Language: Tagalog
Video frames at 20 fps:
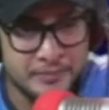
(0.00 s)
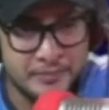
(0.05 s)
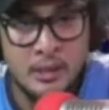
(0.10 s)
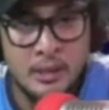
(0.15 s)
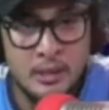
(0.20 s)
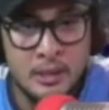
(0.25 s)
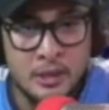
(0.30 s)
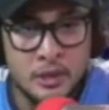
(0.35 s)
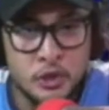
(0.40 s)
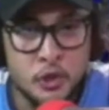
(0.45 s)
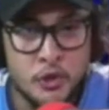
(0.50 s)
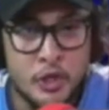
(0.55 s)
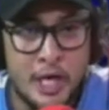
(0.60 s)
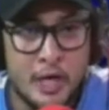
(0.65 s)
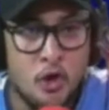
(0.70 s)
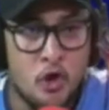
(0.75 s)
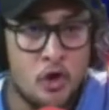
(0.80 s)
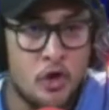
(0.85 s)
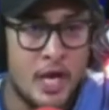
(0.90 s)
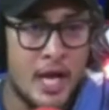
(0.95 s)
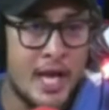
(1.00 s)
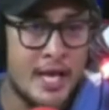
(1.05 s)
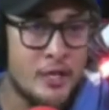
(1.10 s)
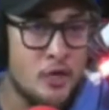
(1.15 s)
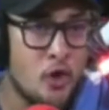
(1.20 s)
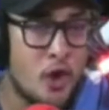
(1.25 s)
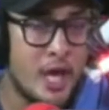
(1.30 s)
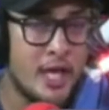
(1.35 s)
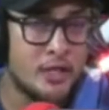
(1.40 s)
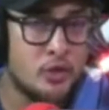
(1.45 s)
so dako kayo
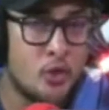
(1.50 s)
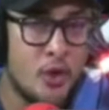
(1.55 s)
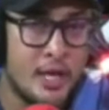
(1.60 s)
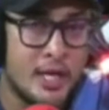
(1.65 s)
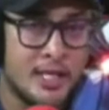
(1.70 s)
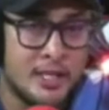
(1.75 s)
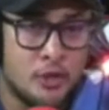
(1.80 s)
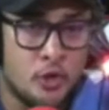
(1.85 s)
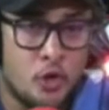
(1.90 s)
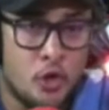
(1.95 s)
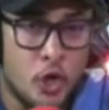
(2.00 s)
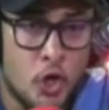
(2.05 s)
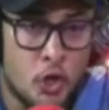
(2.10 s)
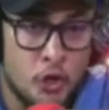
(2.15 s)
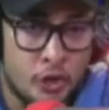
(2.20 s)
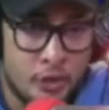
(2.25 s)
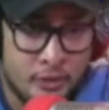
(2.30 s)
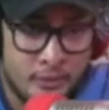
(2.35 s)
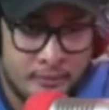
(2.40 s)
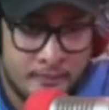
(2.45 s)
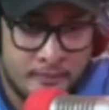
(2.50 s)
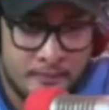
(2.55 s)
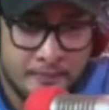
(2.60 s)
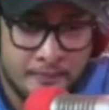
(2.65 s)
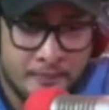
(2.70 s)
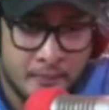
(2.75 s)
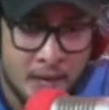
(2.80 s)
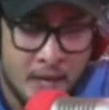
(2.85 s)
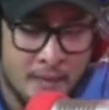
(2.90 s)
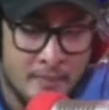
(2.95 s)
ang ato ang katungod
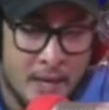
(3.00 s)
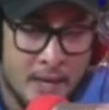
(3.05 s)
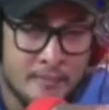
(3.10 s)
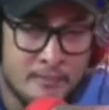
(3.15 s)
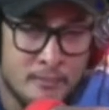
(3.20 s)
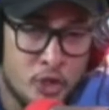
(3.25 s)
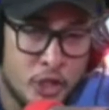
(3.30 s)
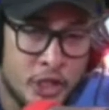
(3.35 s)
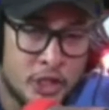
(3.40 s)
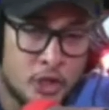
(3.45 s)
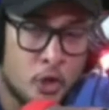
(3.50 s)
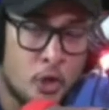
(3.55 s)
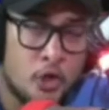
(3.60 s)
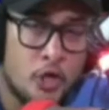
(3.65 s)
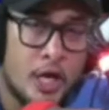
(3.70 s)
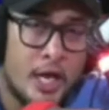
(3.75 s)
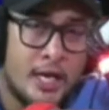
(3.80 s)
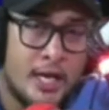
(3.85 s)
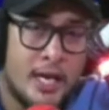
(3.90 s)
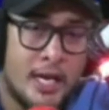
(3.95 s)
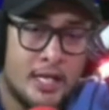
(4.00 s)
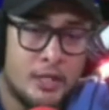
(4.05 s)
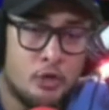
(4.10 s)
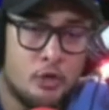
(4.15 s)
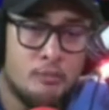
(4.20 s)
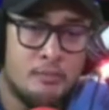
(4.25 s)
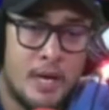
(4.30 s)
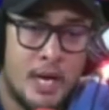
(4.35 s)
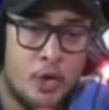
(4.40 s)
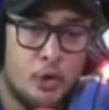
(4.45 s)
nga mag-monitor anang atong
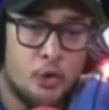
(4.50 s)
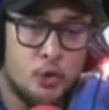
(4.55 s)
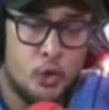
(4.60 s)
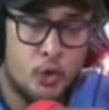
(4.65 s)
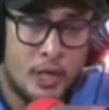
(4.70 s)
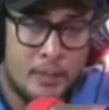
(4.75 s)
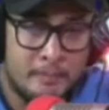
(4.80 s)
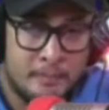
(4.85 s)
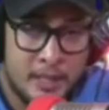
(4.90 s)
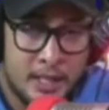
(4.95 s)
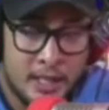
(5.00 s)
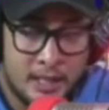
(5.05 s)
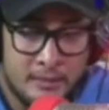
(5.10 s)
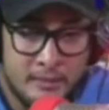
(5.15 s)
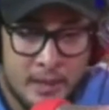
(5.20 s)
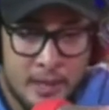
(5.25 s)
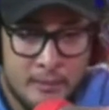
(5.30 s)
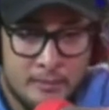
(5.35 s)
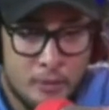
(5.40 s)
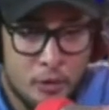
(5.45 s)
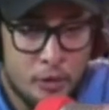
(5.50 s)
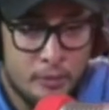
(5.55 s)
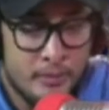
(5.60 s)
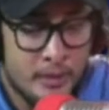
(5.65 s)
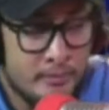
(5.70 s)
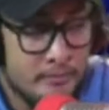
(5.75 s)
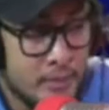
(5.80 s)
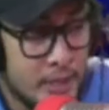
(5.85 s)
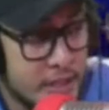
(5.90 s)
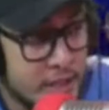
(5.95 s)
mga honorable nga mga board
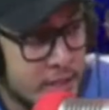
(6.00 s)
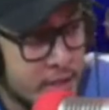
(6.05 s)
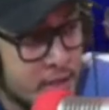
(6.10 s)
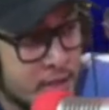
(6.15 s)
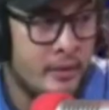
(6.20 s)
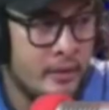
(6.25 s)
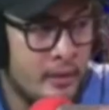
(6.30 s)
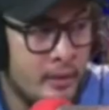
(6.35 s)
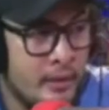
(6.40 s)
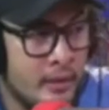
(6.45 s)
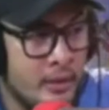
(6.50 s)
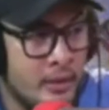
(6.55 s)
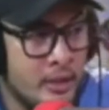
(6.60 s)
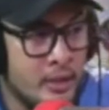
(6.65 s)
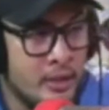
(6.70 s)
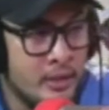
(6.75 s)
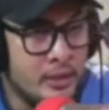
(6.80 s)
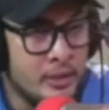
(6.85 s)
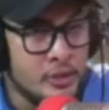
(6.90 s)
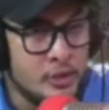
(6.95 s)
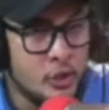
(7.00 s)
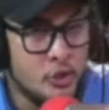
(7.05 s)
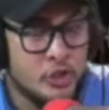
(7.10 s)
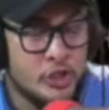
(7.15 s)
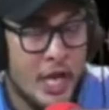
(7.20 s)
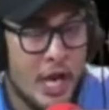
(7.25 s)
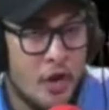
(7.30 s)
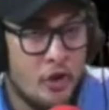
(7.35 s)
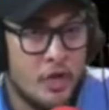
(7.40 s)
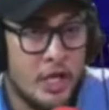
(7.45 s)
members So
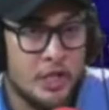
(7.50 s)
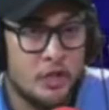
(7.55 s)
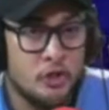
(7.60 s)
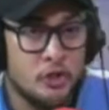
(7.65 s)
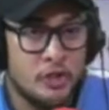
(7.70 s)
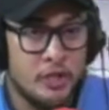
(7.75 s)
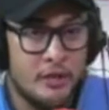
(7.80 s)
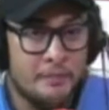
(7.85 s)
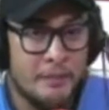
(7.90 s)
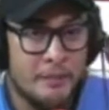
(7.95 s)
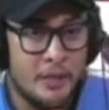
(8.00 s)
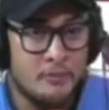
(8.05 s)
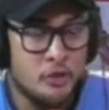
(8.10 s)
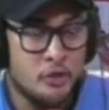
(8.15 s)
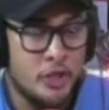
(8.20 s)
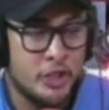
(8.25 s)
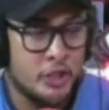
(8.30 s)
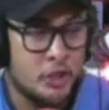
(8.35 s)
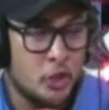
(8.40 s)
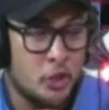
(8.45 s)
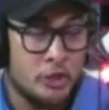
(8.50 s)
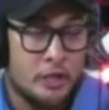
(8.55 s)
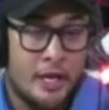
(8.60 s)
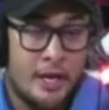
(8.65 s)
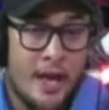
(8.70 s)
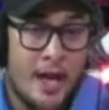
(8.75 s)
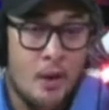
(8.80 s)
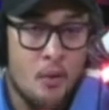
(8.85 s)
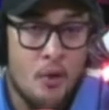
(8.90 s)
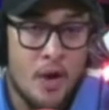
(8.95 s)
unsaon nato sila pagmonitor
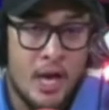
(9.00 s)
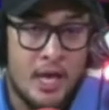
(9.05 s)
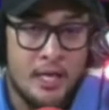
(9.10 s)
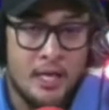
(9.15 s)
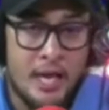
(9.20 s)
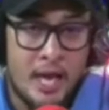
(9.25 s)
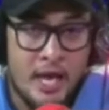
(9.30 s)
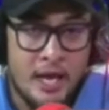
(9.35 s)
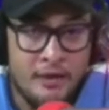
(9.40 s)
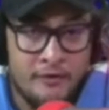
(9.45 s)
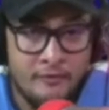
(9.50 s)
tan-awa ang live.